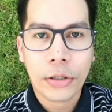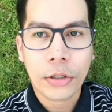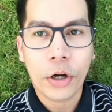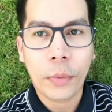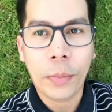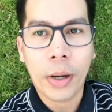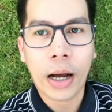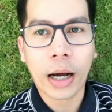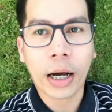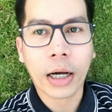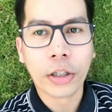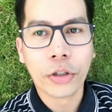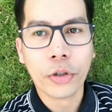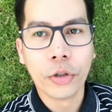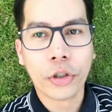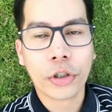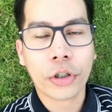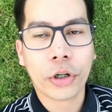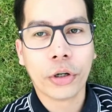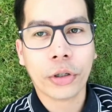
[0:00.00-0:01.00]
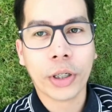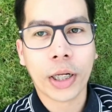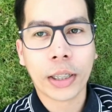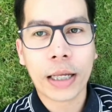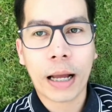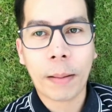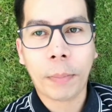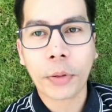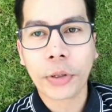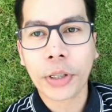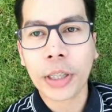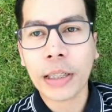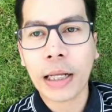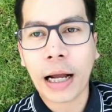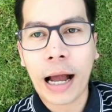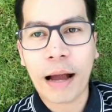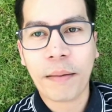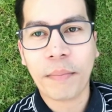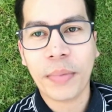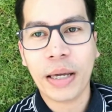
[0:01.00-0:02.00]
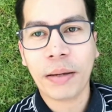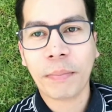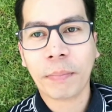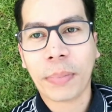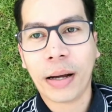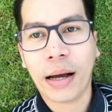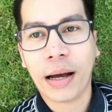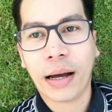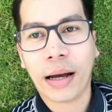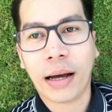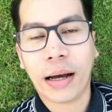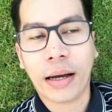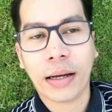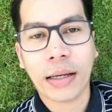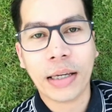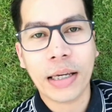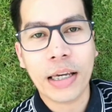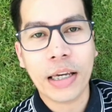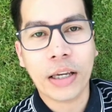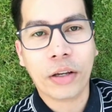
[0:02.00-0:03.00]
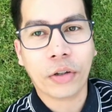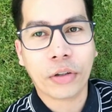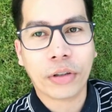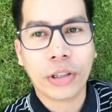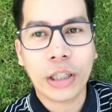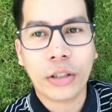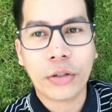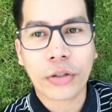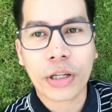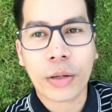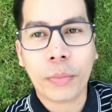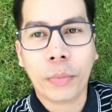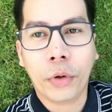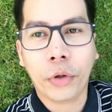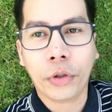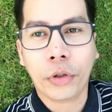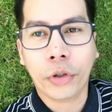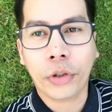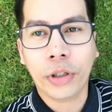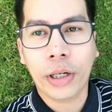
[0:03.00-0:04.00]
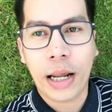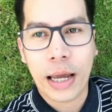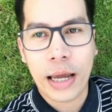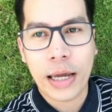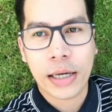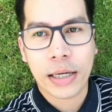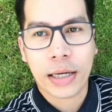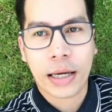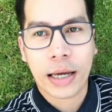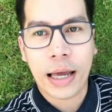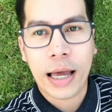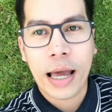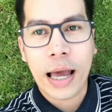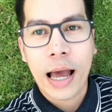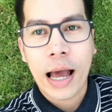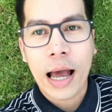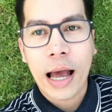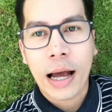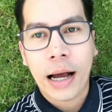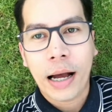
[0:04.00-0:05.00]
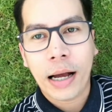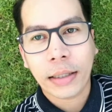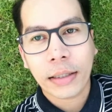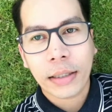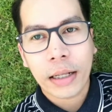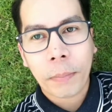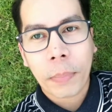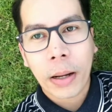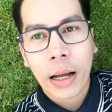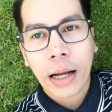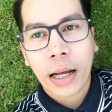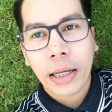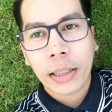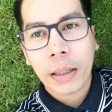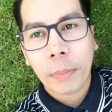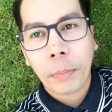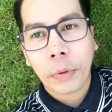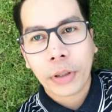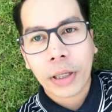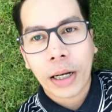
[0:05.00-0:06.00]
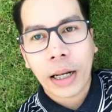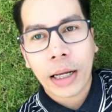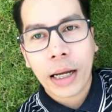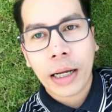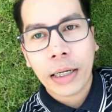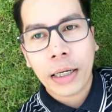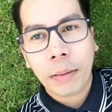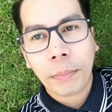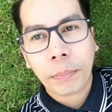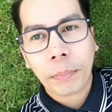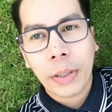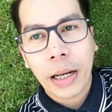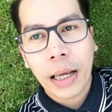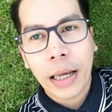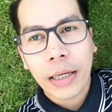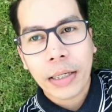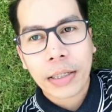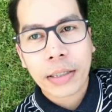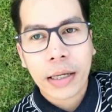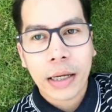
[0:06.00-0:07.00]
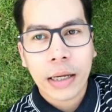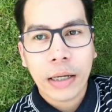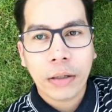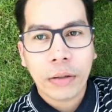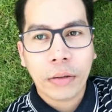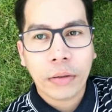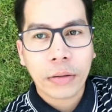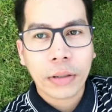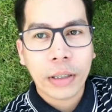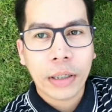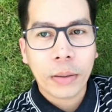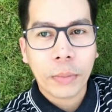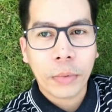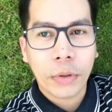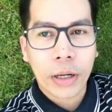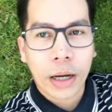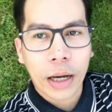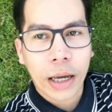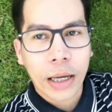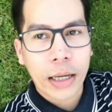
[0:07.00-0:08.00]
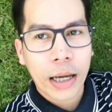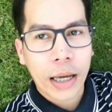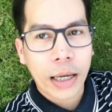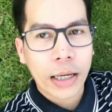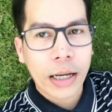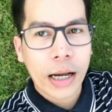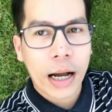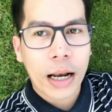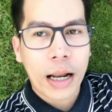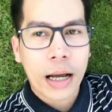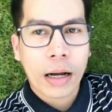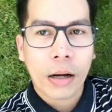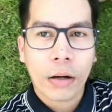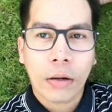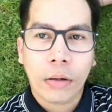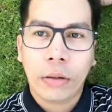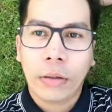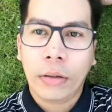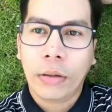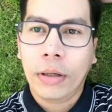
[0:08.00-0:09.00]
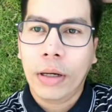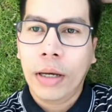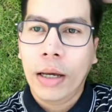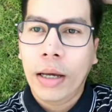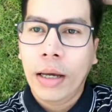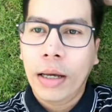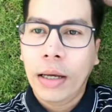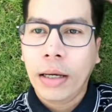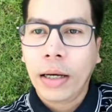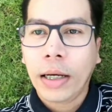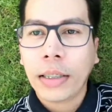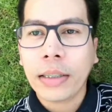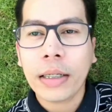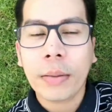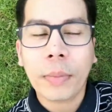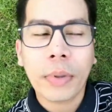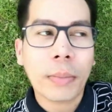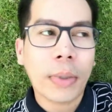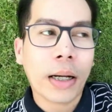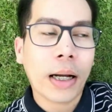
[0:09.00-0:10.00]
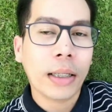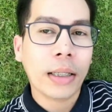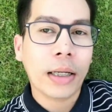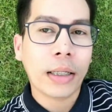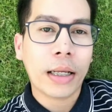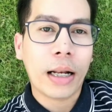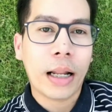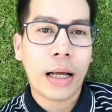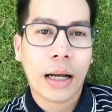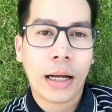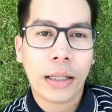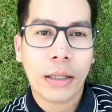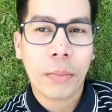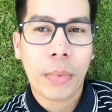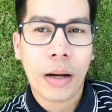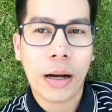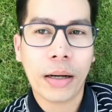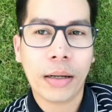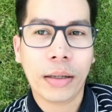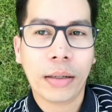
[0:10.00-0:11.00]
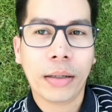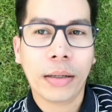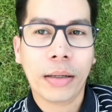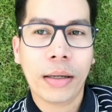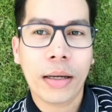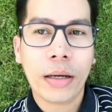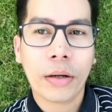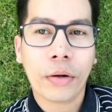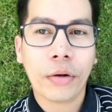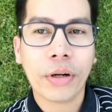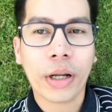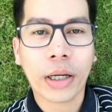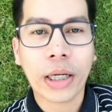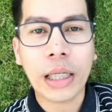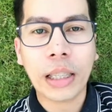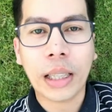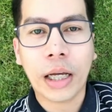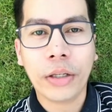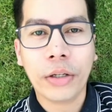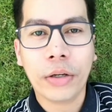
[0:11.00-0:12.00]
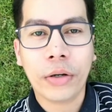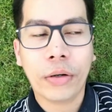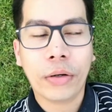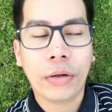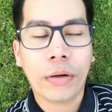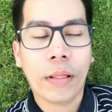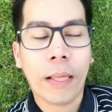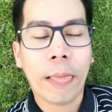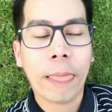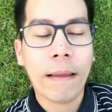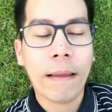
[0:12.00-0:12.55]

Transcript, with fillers: So mga kachucho, natapos din ng aming pag-iikot dito sa Modon Lake. At napakaganda po talaga ng place. Ayan o, oh, tinan mo, nakahiga-higa lang ako. Basta naman maganda talaga, di ba? Kung nakita nyo,